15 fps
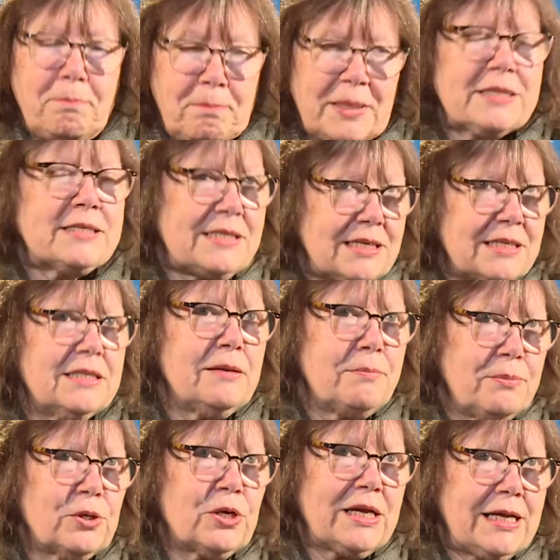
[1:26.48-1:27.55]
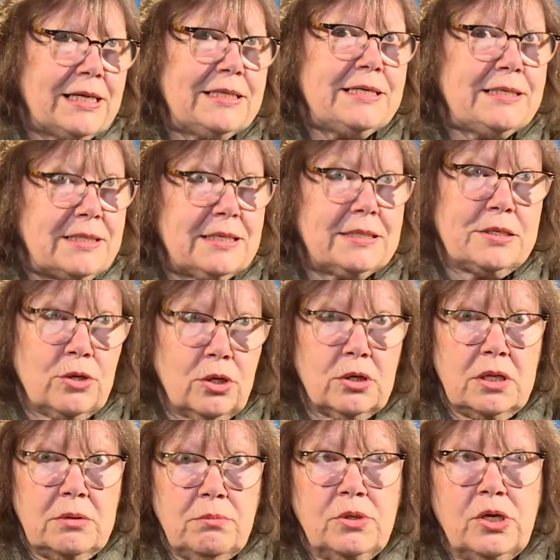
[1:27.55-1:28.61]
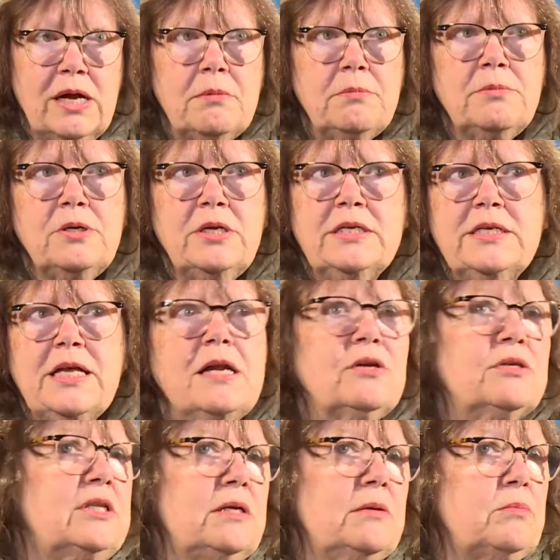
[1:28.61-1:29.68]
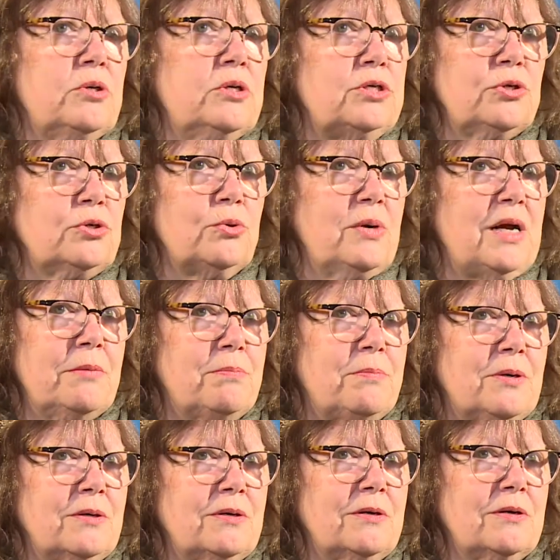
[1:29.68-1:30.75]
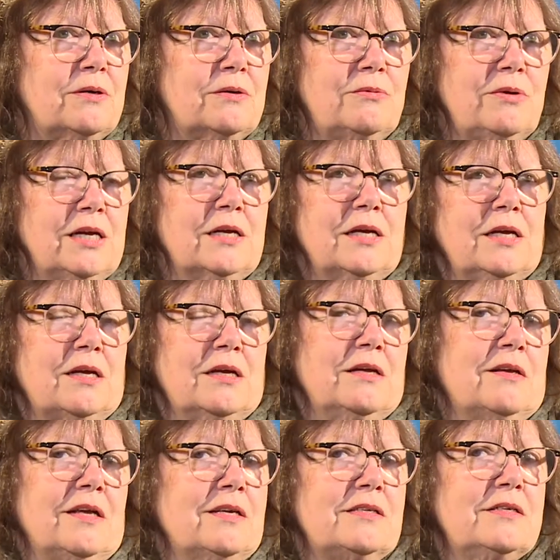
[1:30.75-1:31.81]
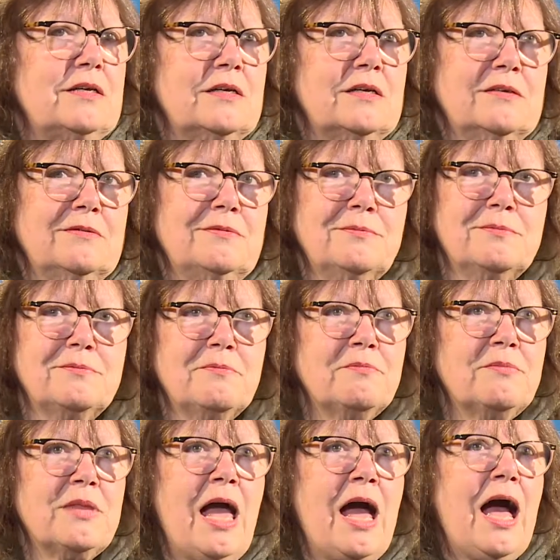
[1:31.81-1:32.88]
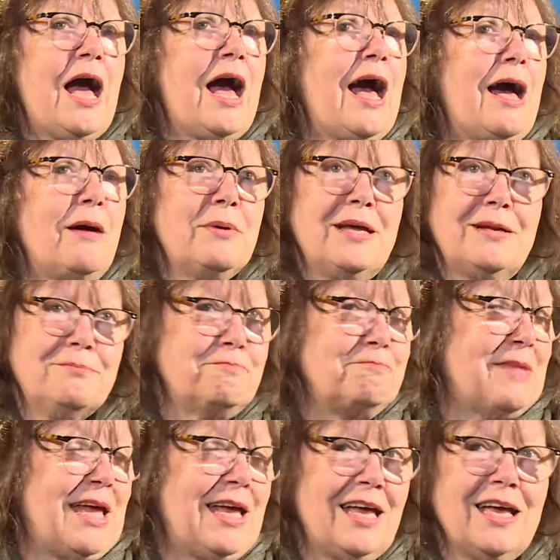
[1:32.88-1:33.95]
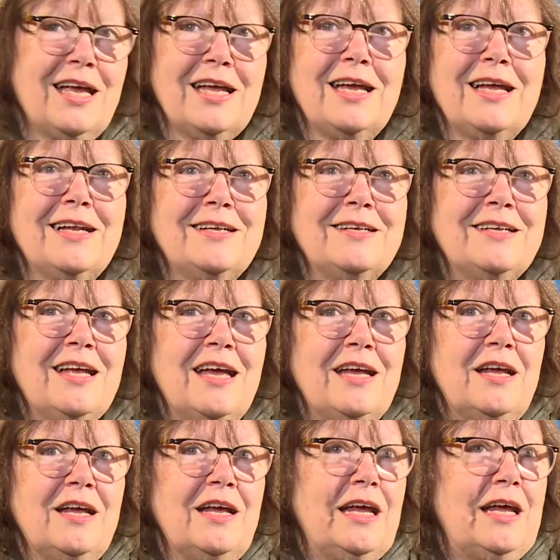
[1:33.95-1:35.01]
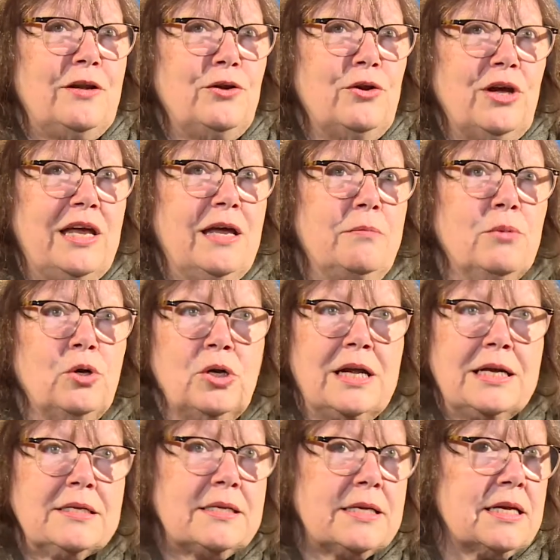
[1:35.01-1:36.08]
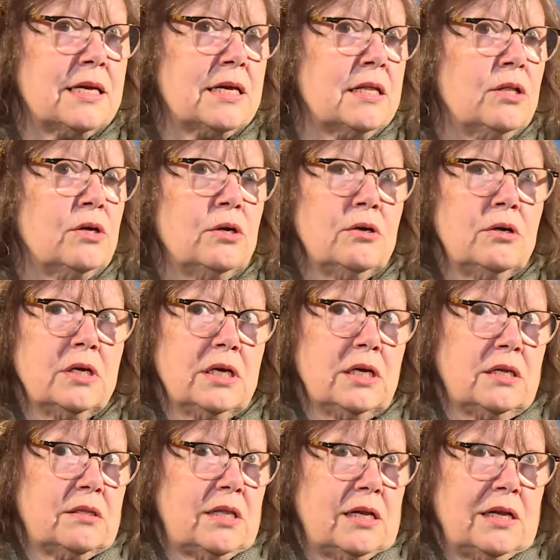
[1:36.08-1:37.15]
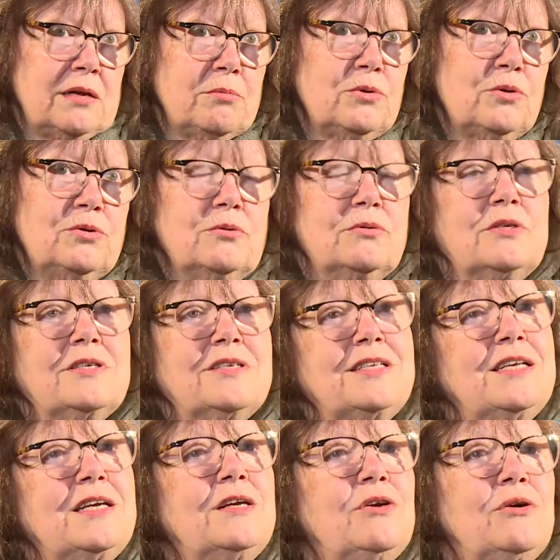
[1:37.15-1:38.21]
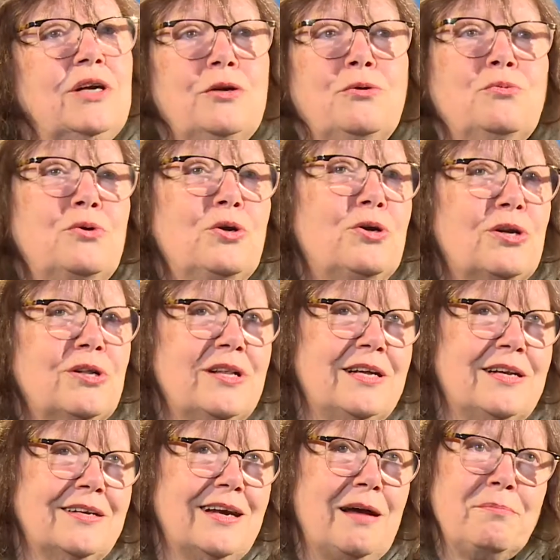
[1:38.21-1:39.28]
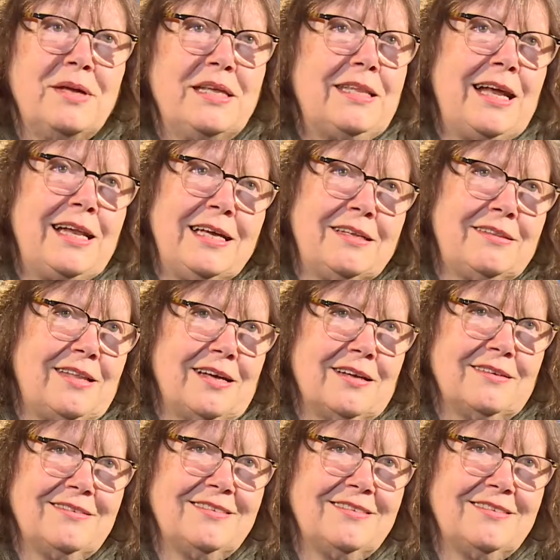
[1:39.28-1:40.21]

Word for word: Persiste porque él dice, ese orden moral policial lo tenemos hecho cuerpo. No es que, es decir, a ver, em, eh, hemos nacido y tenemos siglos en un orden capitalista.